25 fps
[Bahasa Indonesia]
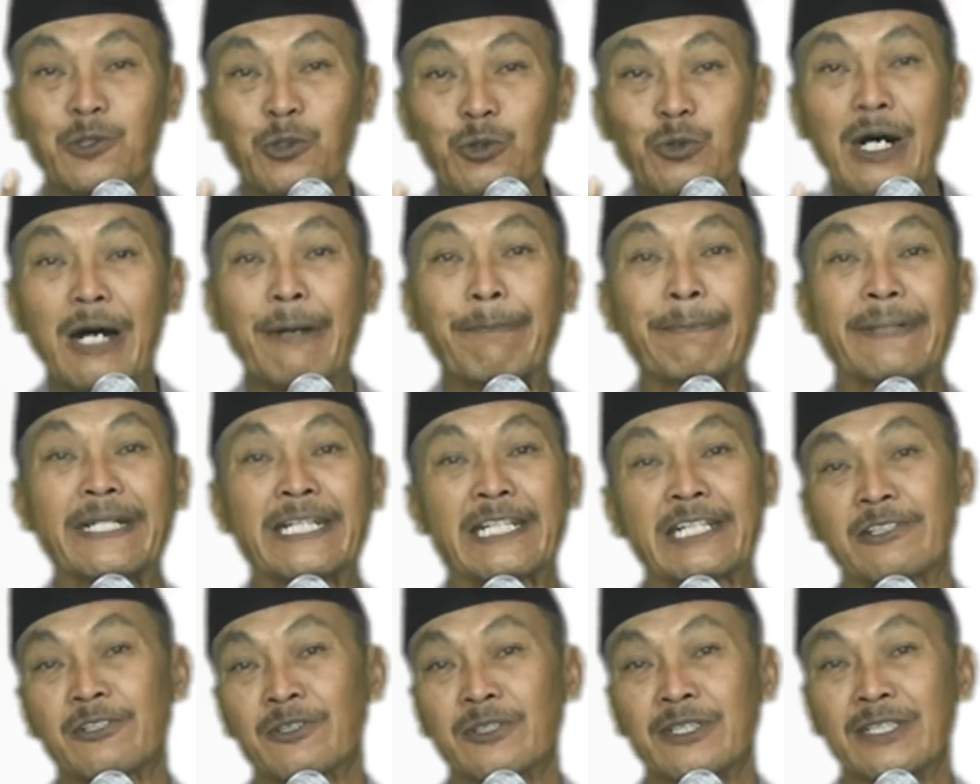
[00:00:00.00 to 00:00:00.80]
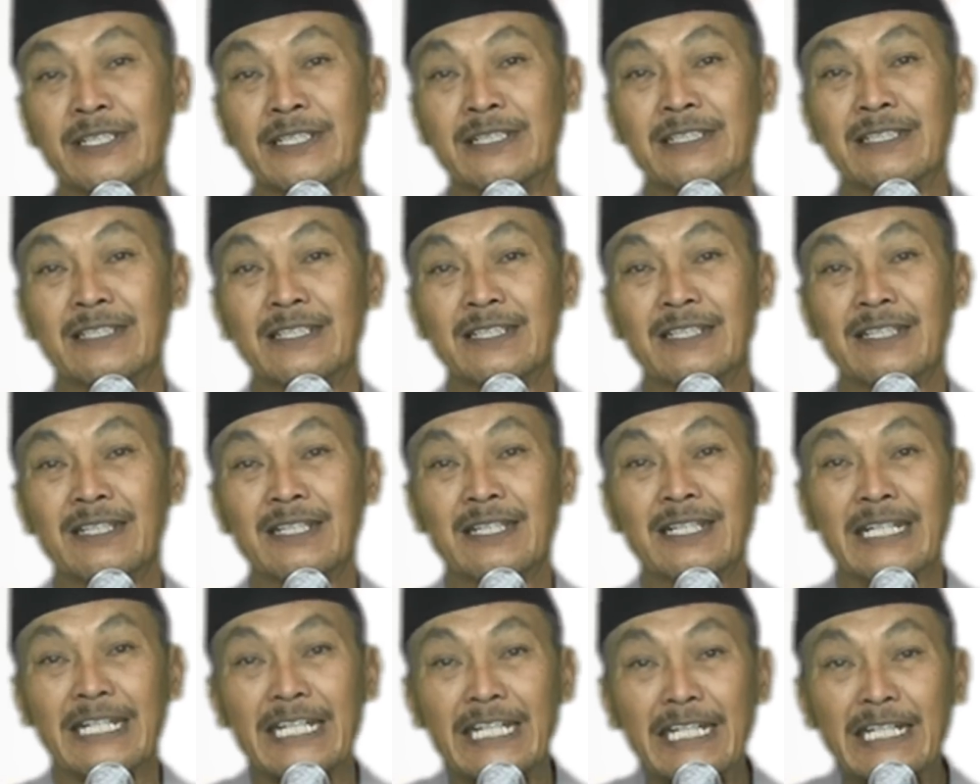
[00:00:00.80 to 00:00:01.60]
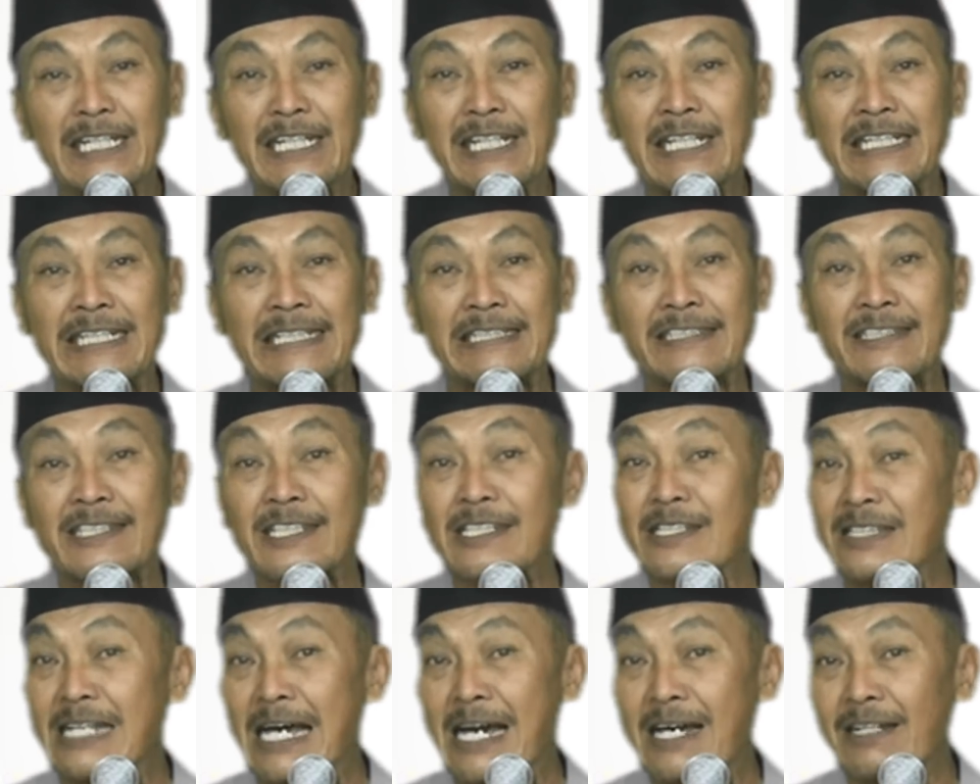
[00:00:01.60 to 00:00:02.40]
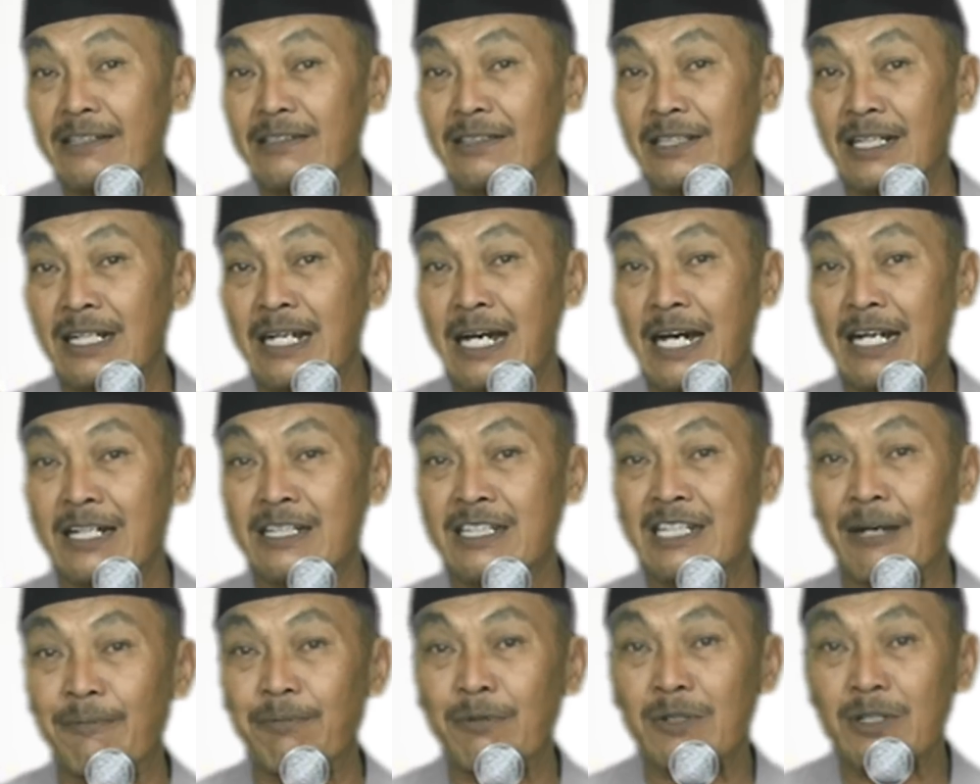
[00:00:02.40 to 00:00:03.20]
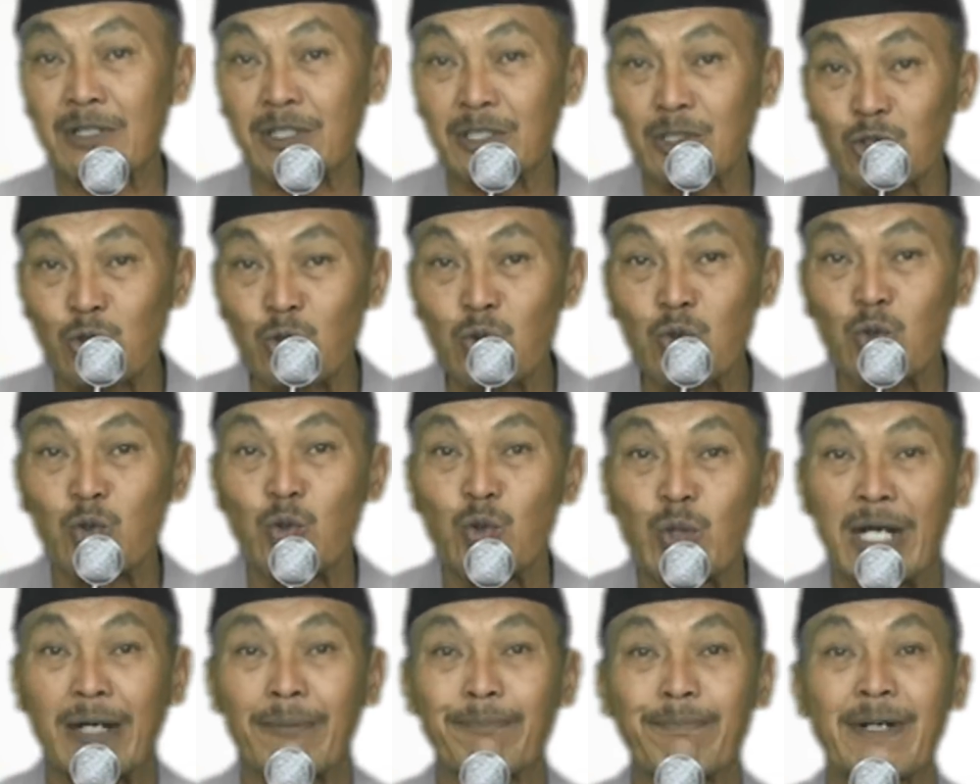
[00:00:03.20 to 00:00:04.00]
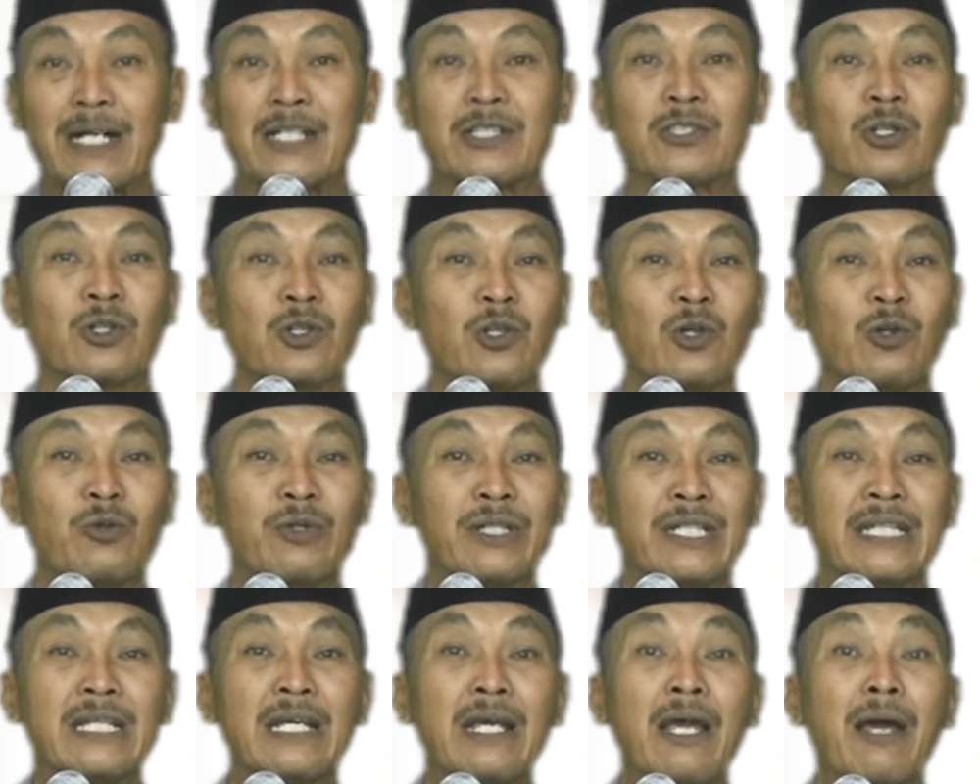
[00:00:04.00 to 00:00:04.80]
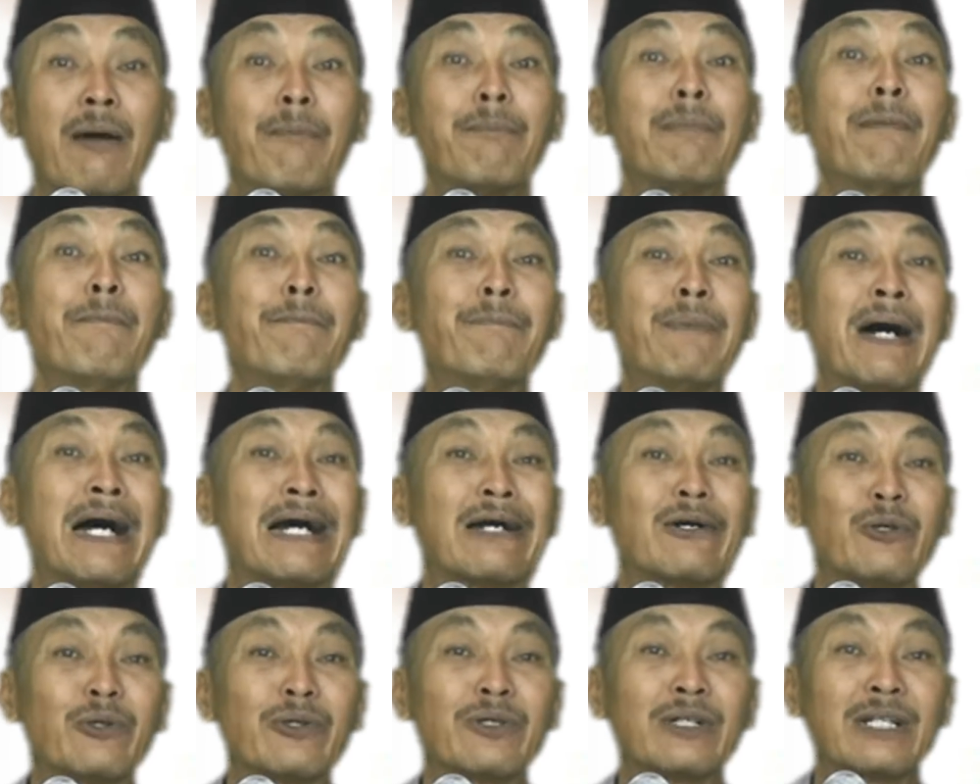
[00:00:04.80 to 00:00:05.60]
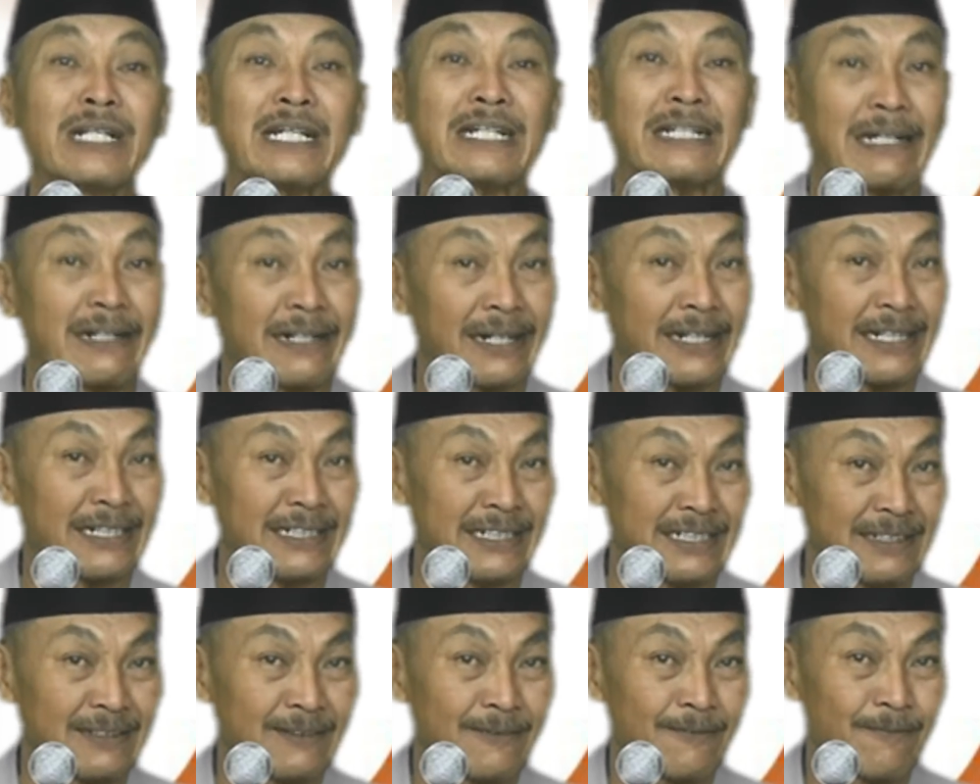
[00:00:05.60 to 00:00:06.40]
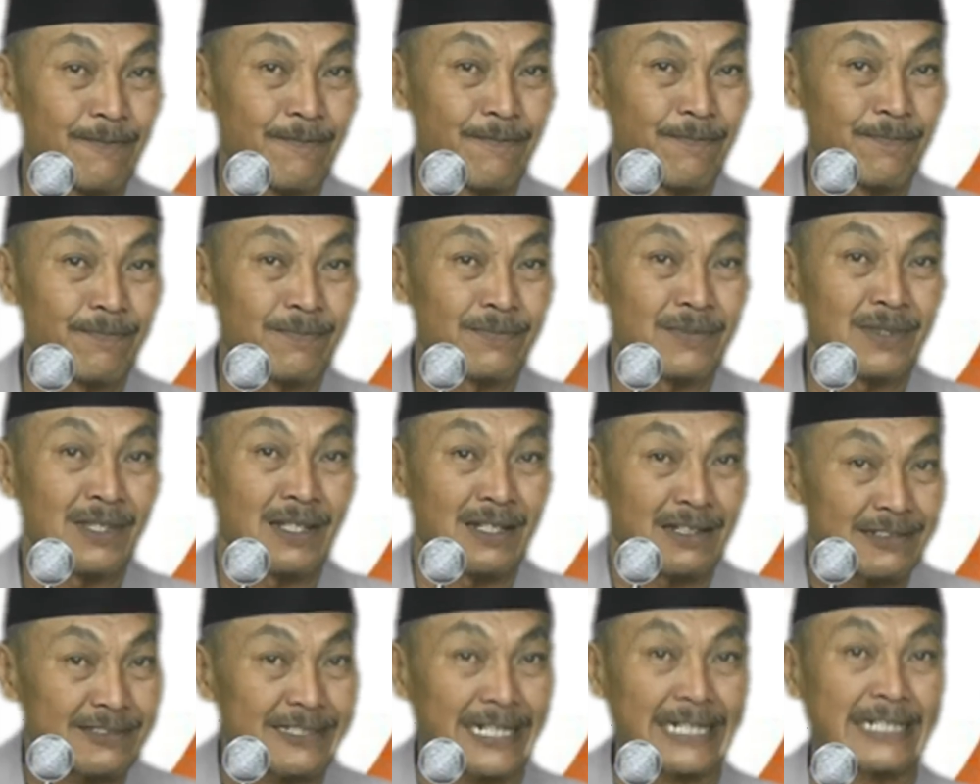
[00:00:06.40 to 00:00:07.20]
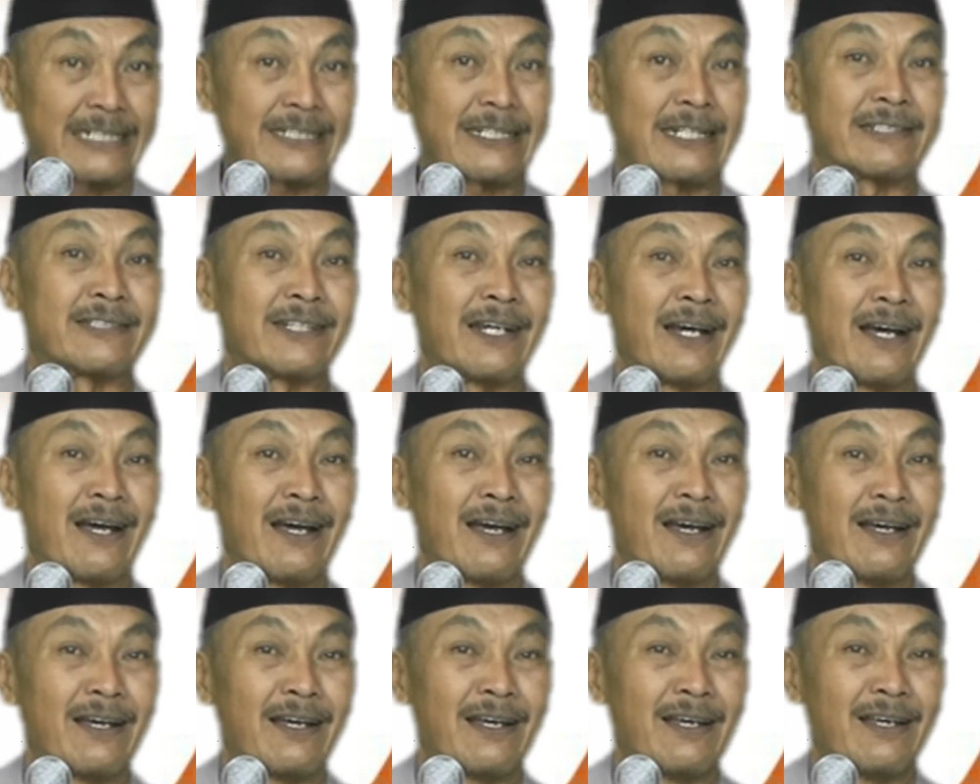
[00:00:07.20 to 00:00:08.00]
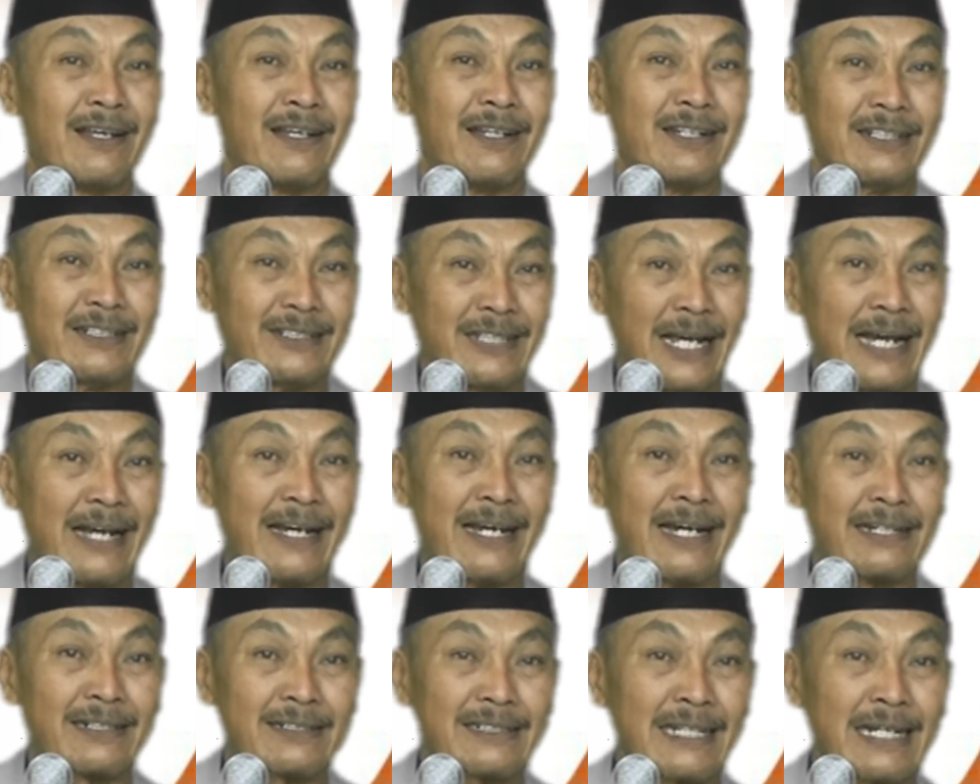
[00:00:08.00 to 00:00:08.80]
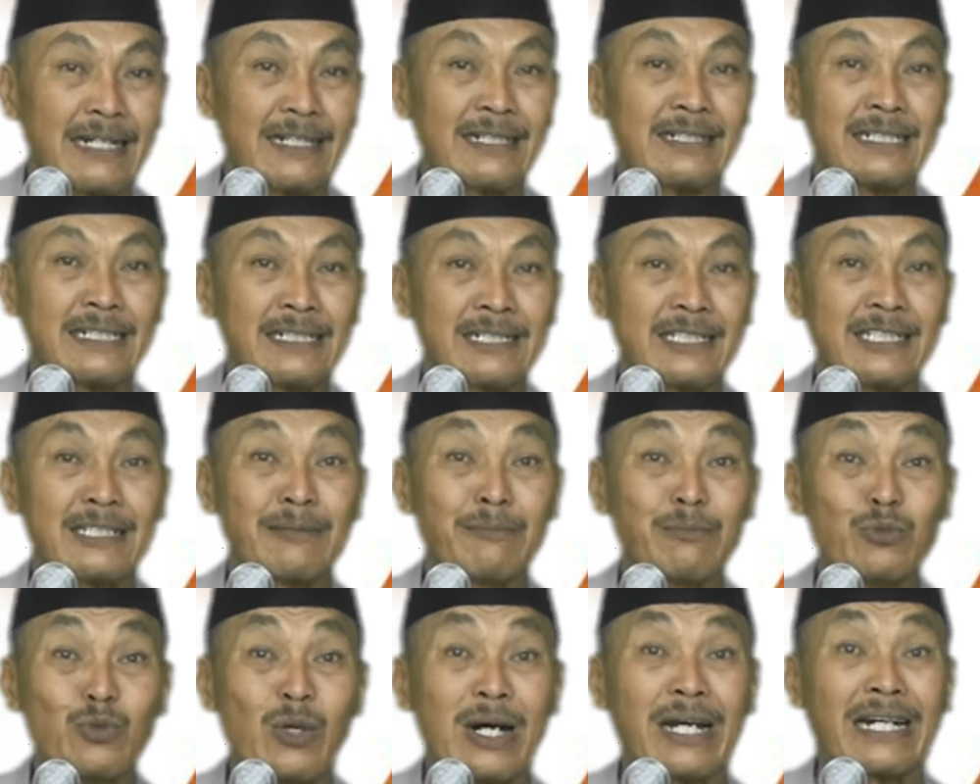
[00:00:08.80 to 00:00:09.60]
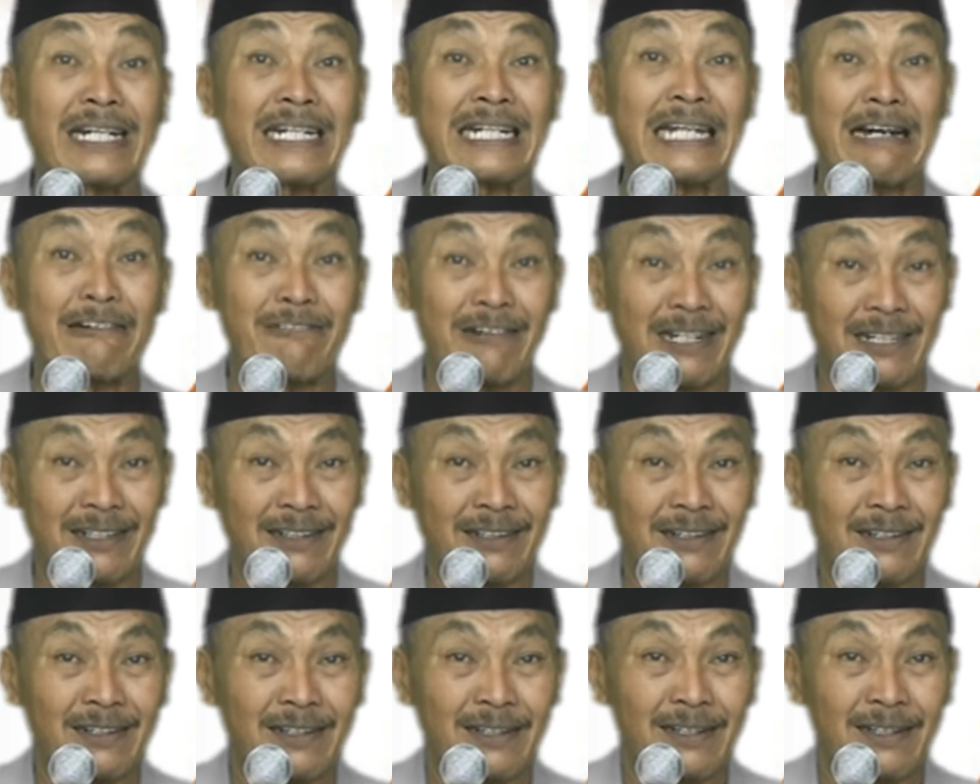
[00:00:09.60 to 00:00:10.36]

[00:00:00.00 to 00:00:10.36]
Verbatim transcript: dua periode. Ini kecintaan terhadap kesungguhan Pak Jokowi membangun negara ini. Cek saja, jangankan ke semua relawan,